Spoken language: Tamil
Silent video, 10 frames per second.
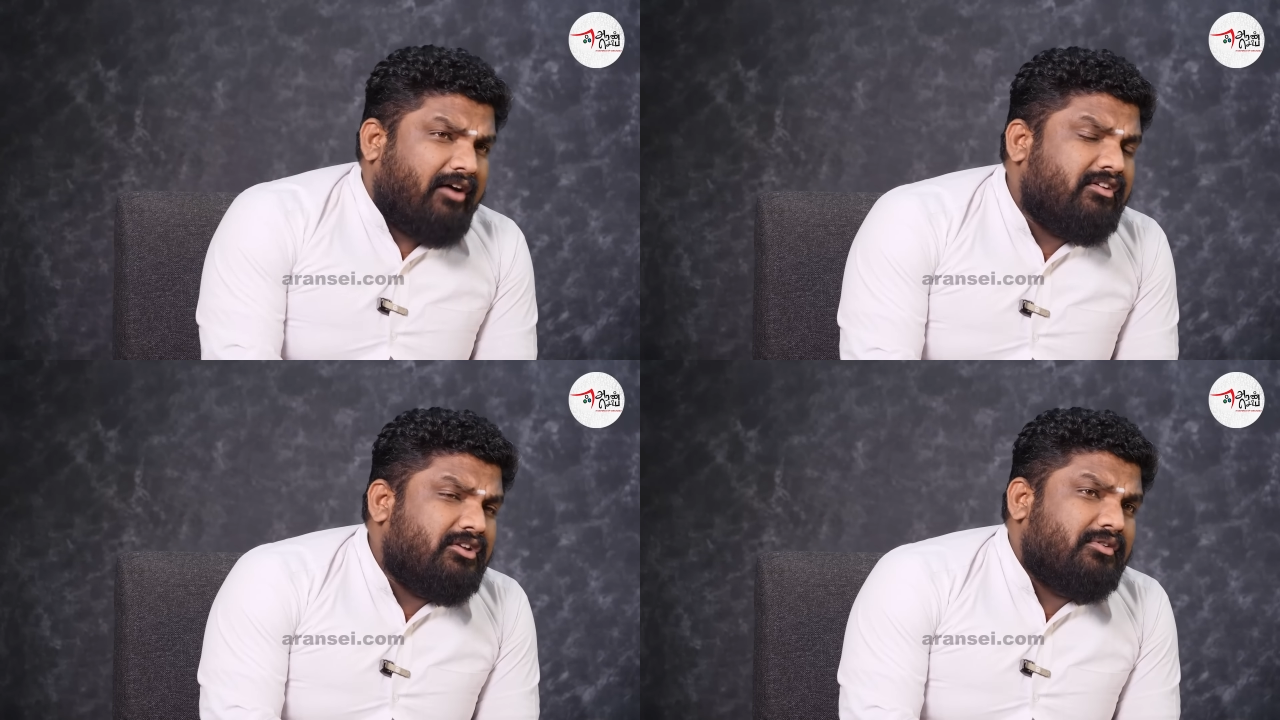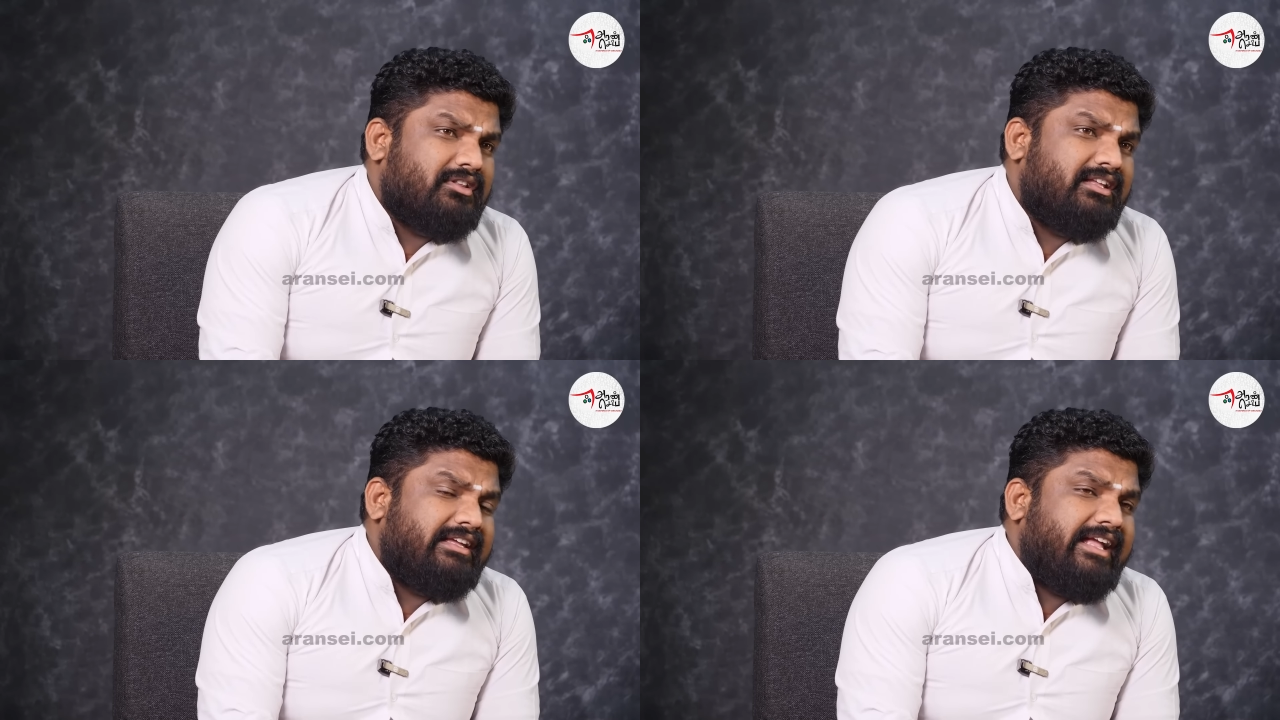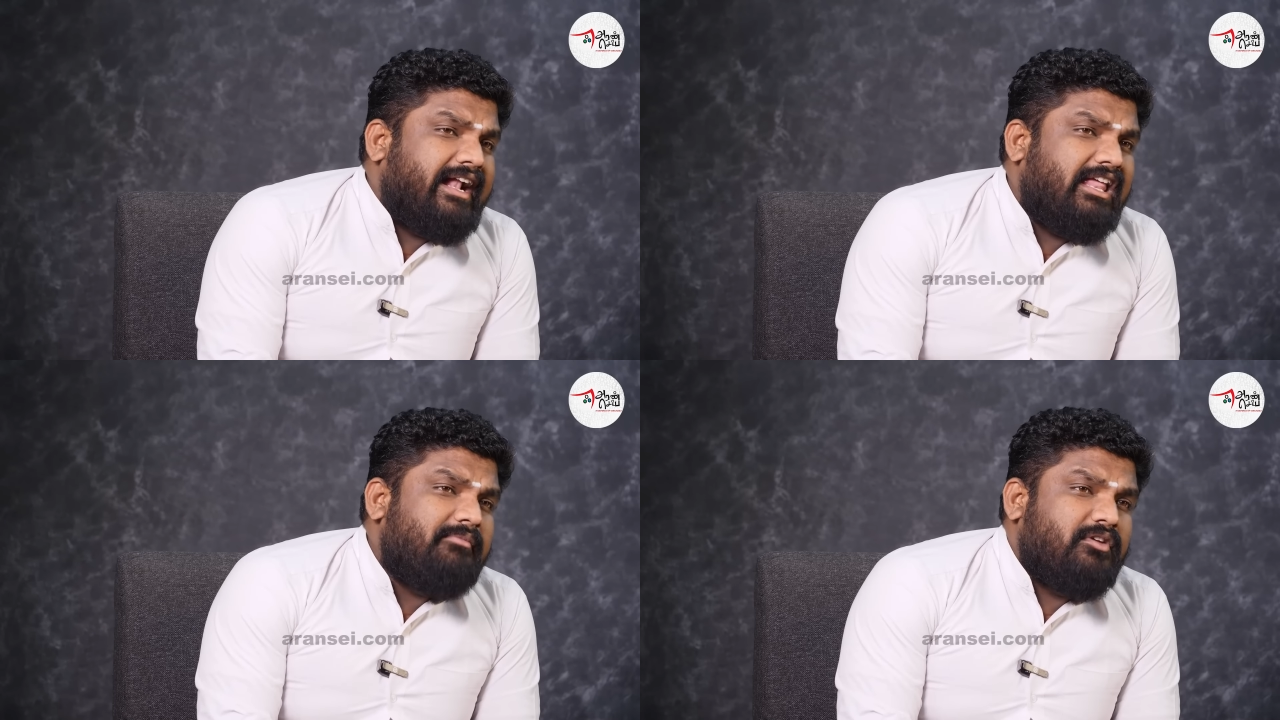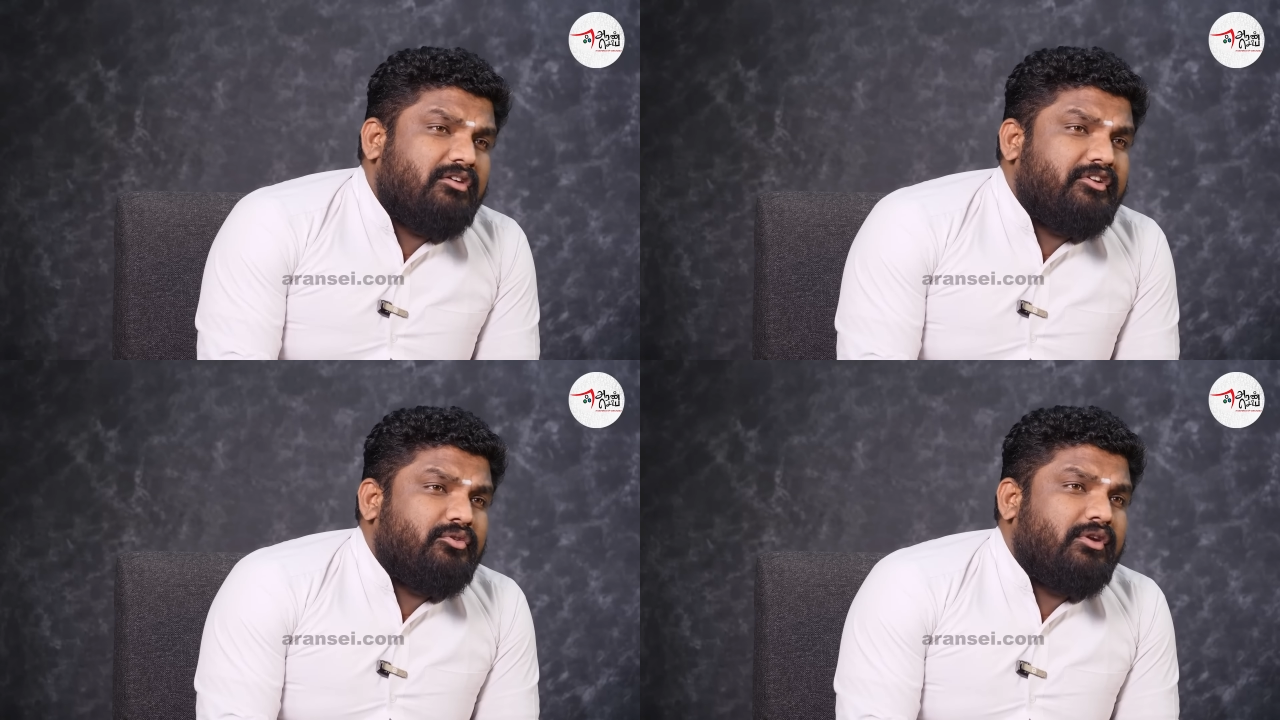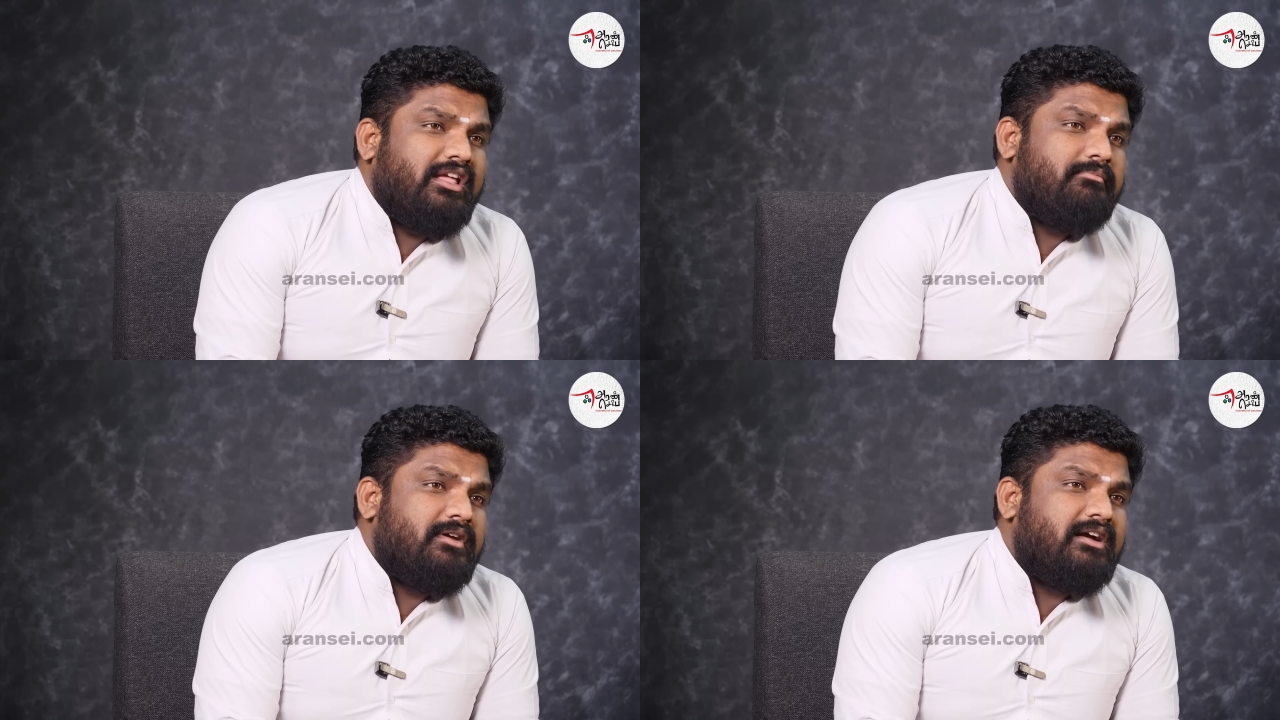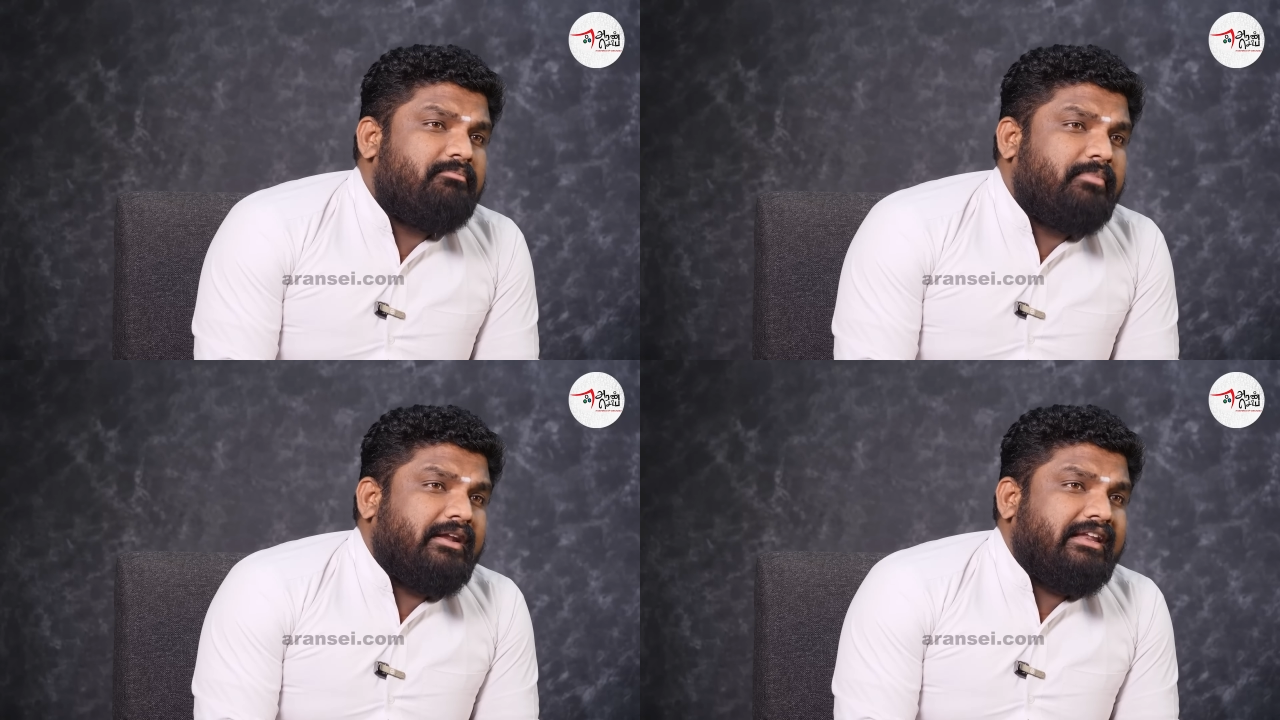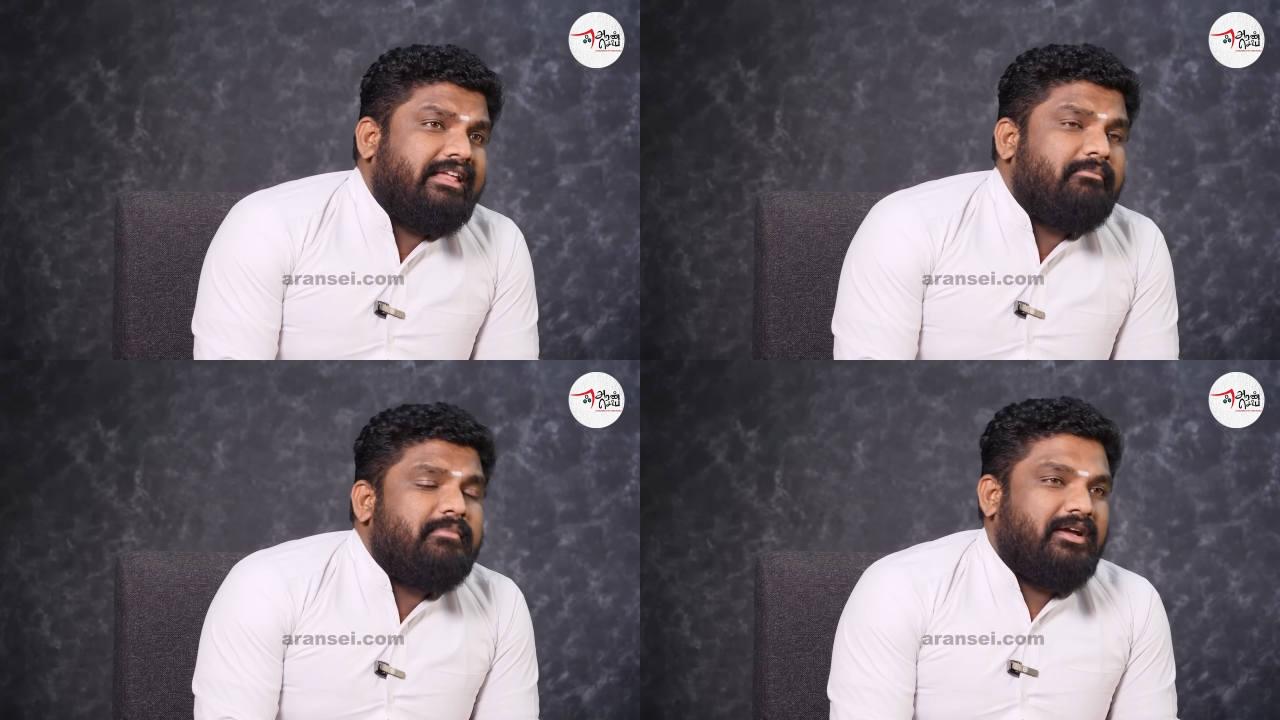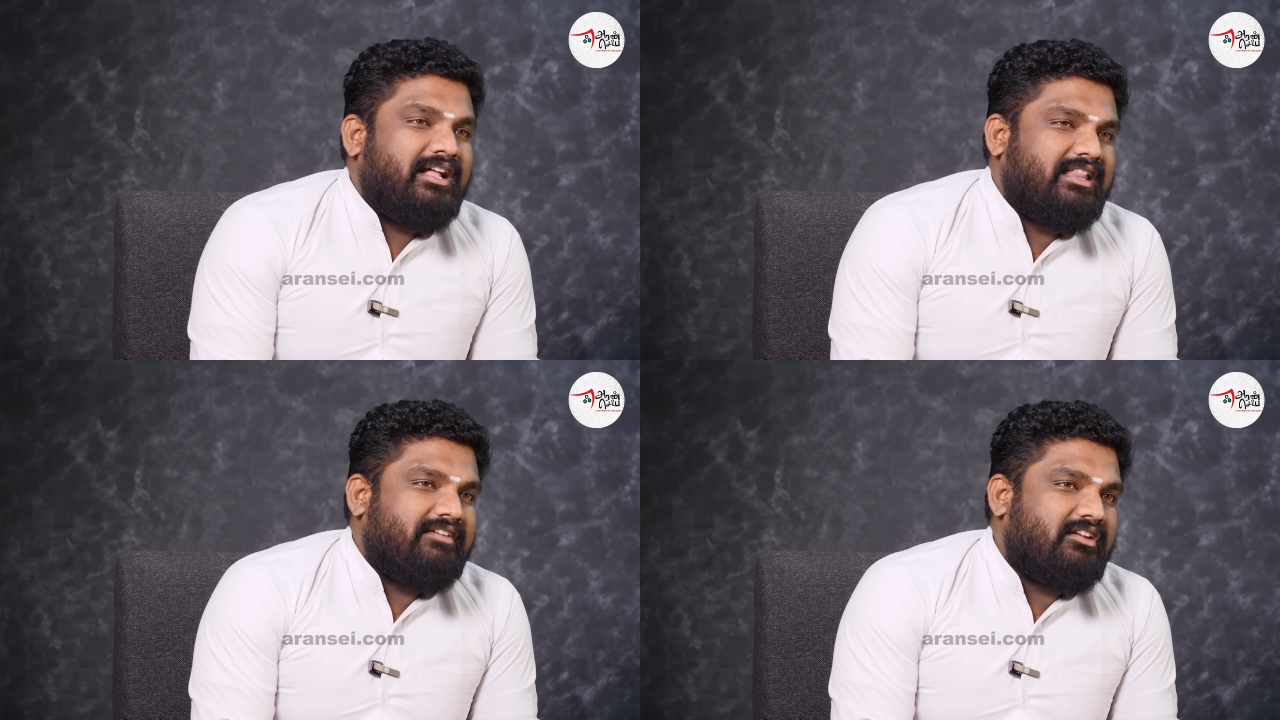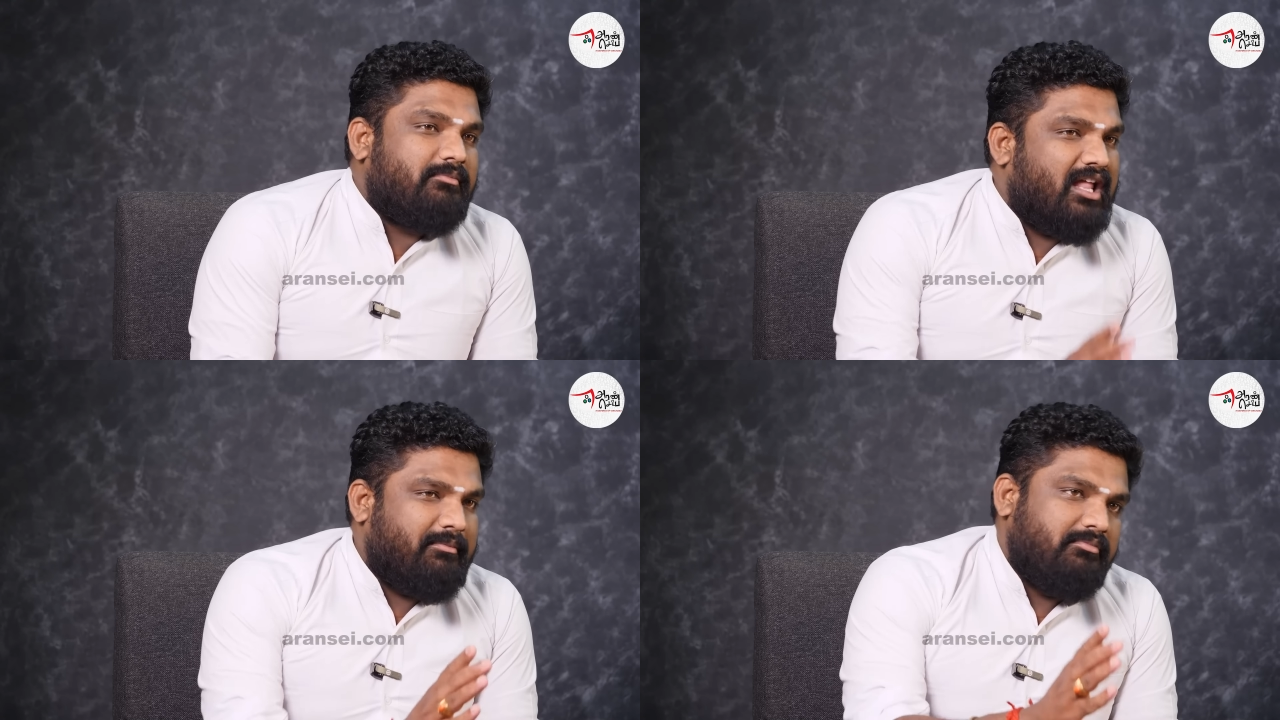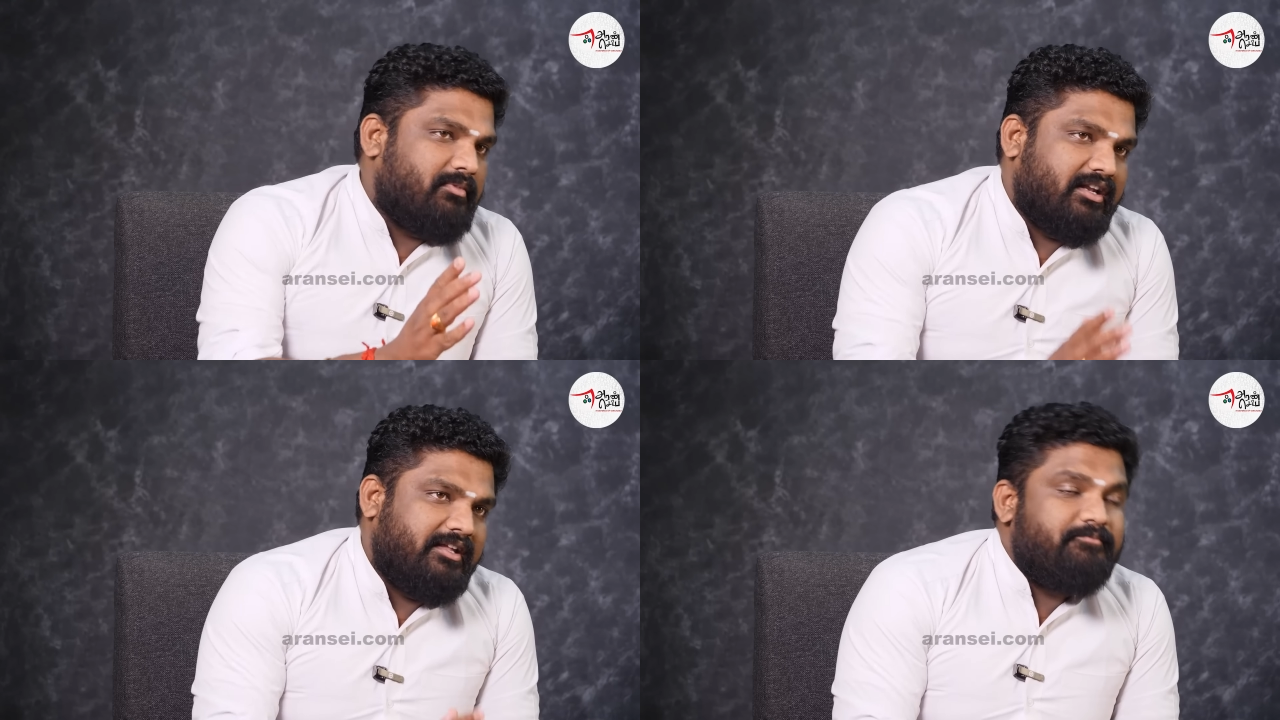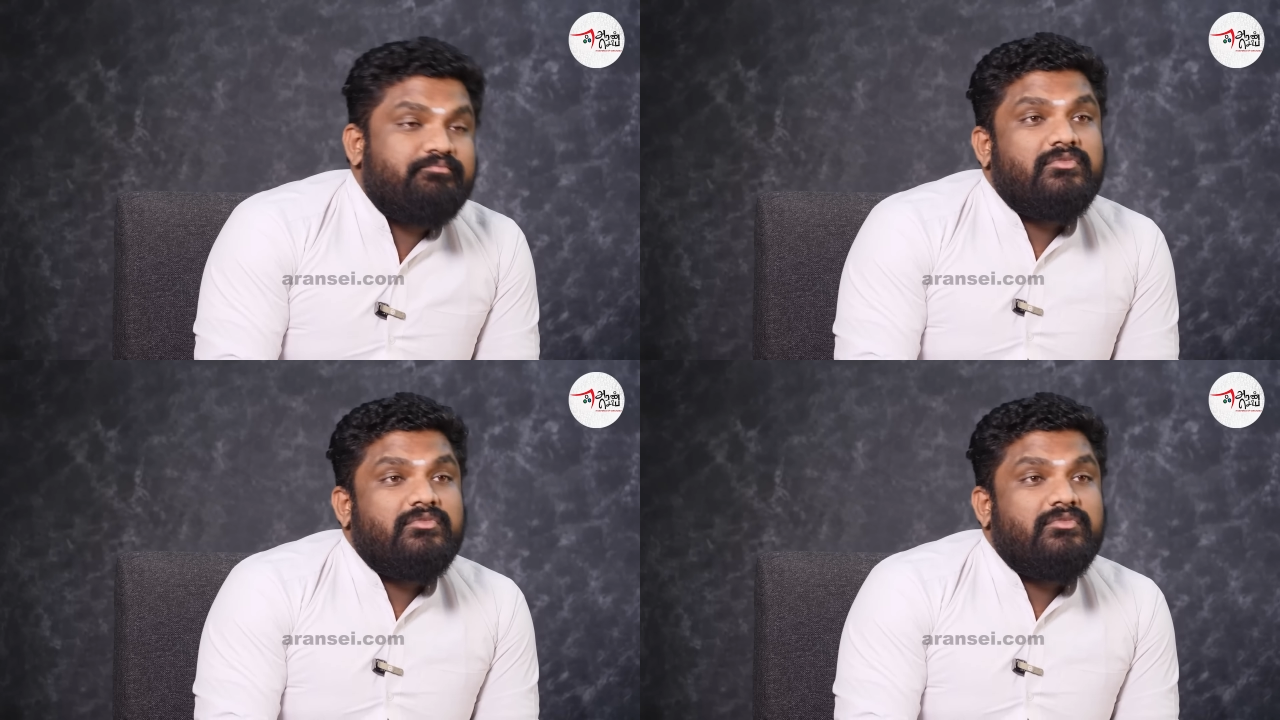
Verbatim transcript: அவர் வந்து ஏடிஎம்கேவினுடைய மிகப்பெரிய மிக தீவிரமான அபிமானி